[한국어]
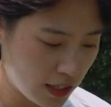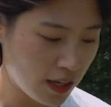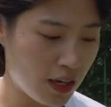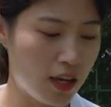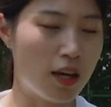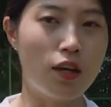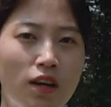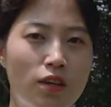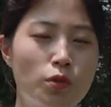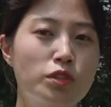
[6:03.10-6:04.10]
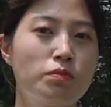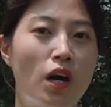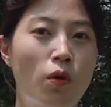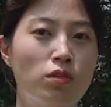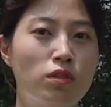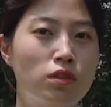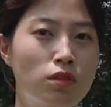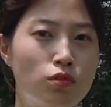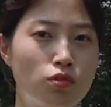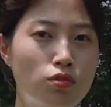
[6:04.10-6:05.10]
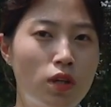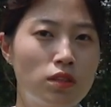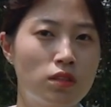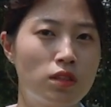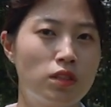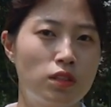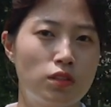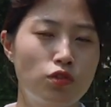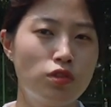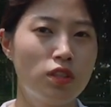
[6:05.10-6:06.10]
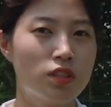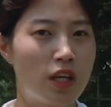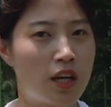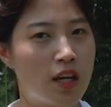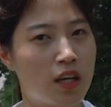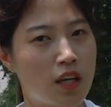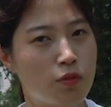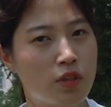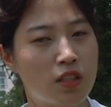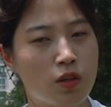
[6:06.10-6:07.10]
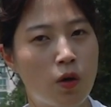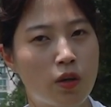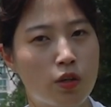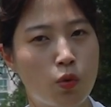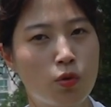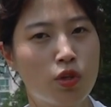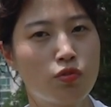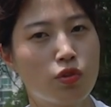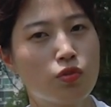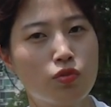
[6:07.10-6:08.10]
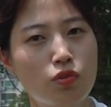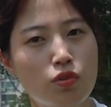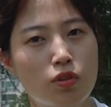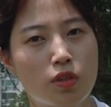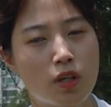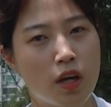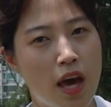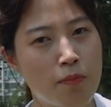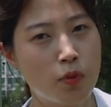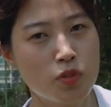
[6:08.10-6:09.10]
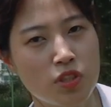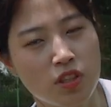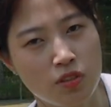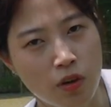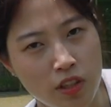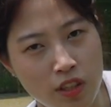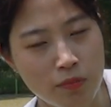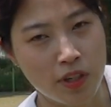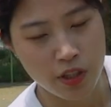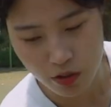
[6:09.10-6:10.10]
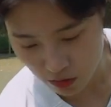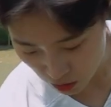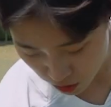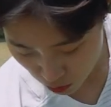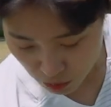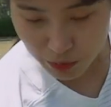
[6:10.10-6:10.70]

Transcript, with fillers: 상에 요즘 나오는 축구화들은 슈팅 잘하기 위해서 이렇게 돌기도 있고 이렇게 엠보싱에 들어가 있단 말이에요. 근데 그런